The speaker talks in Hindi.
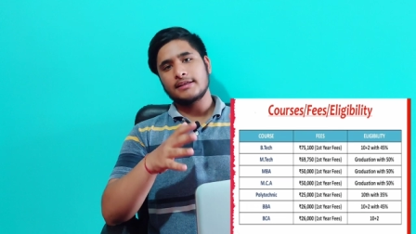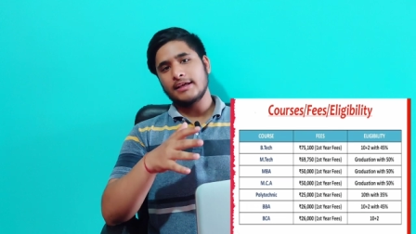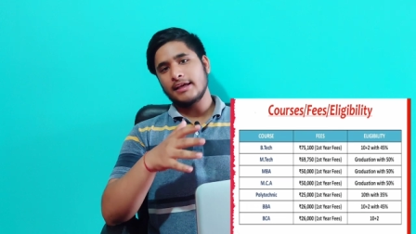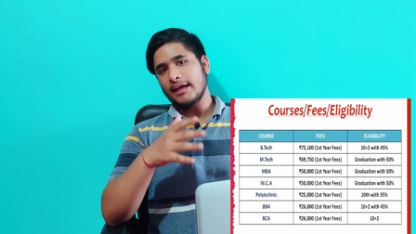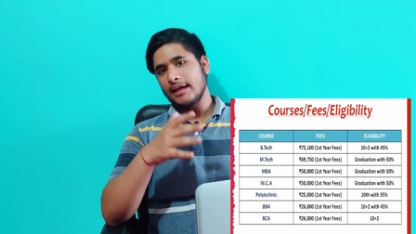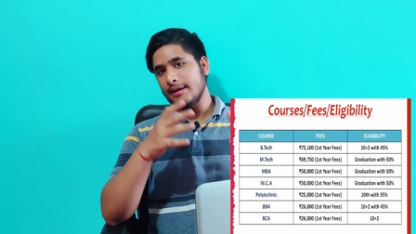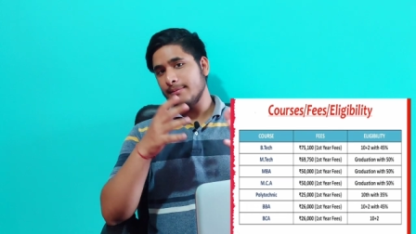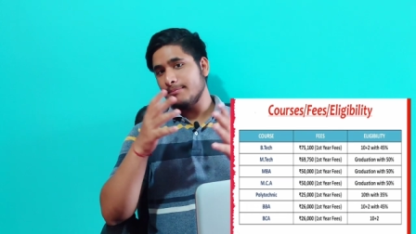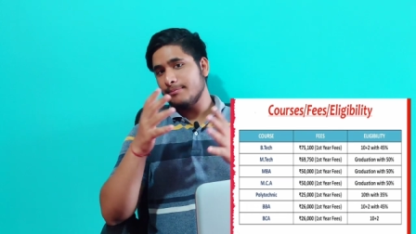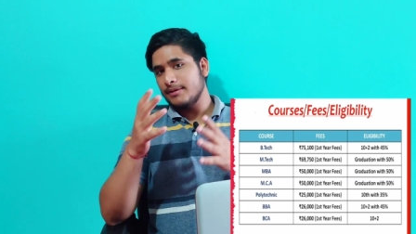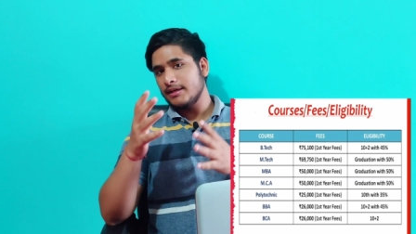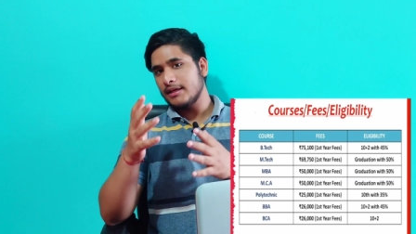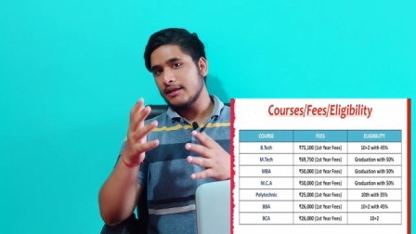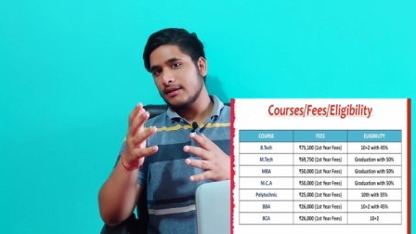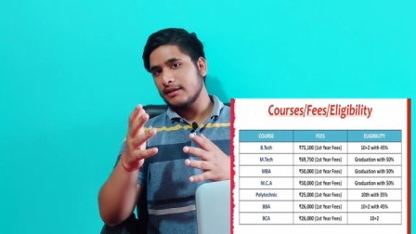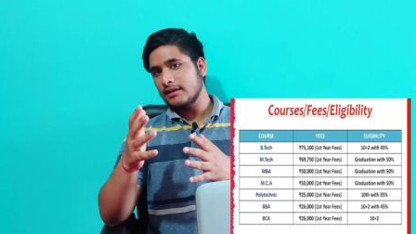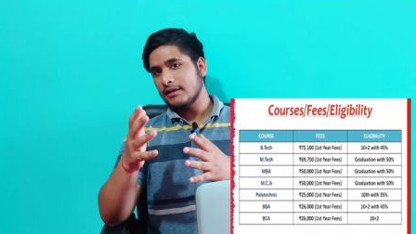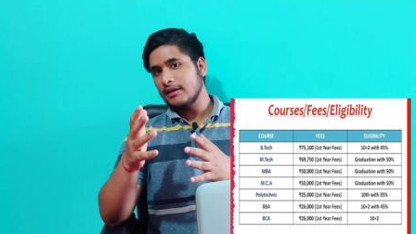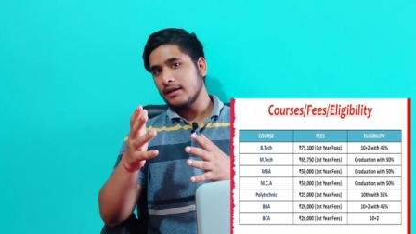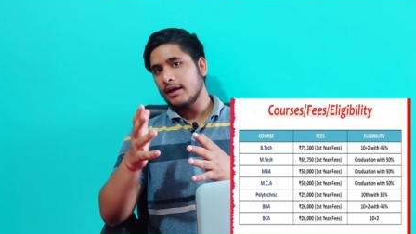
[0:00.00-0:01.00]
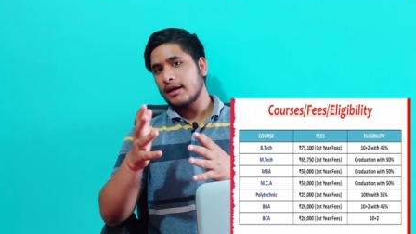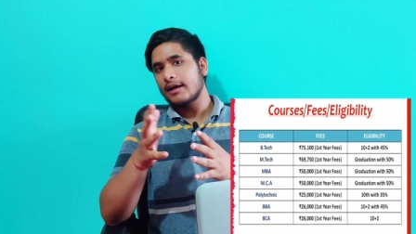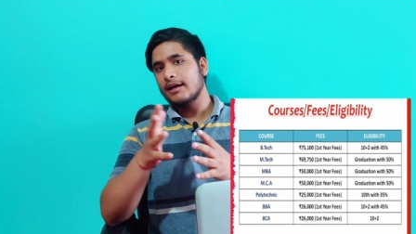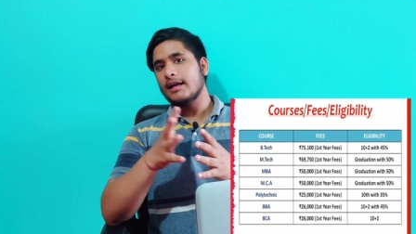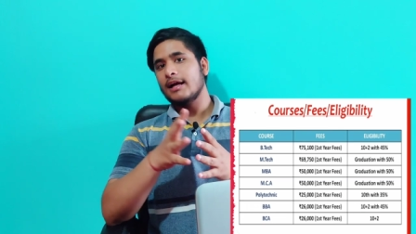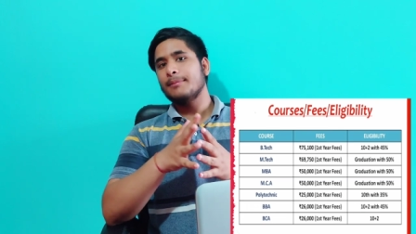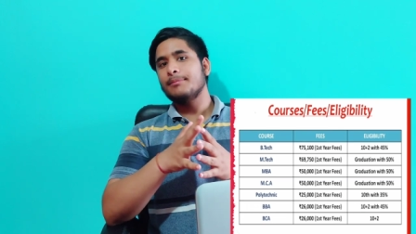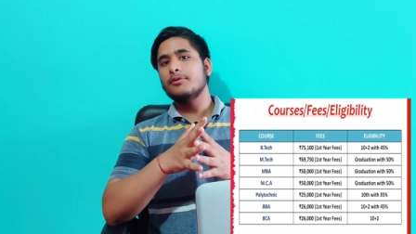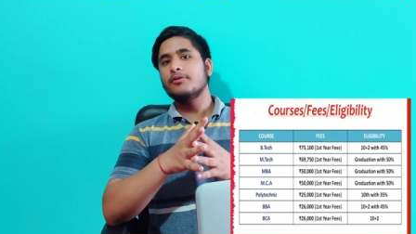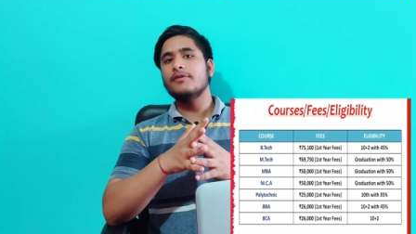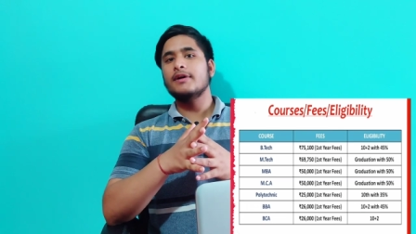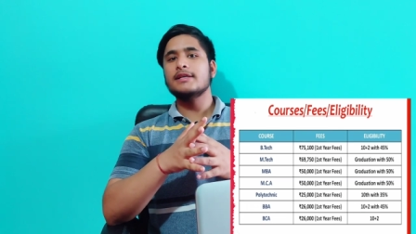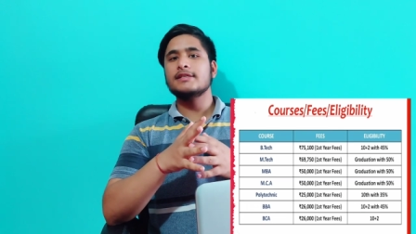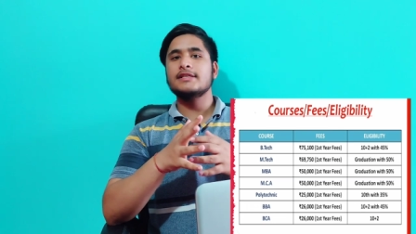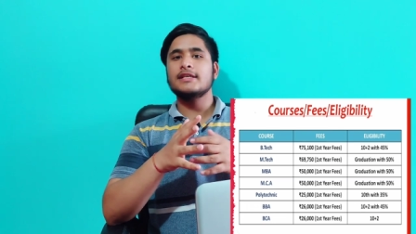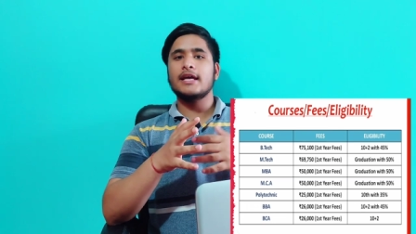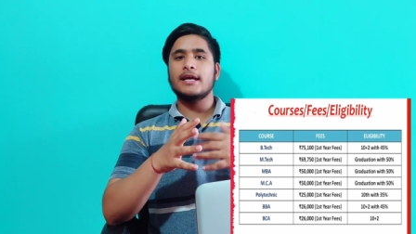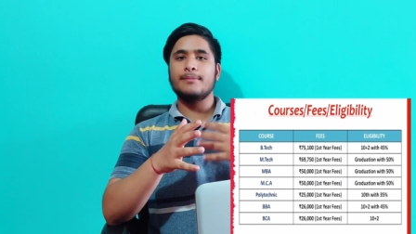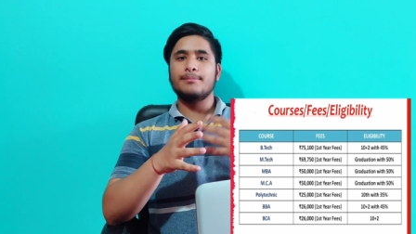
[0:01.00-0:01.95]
हैं एम बी ए की अगर आप लोग वहाँ से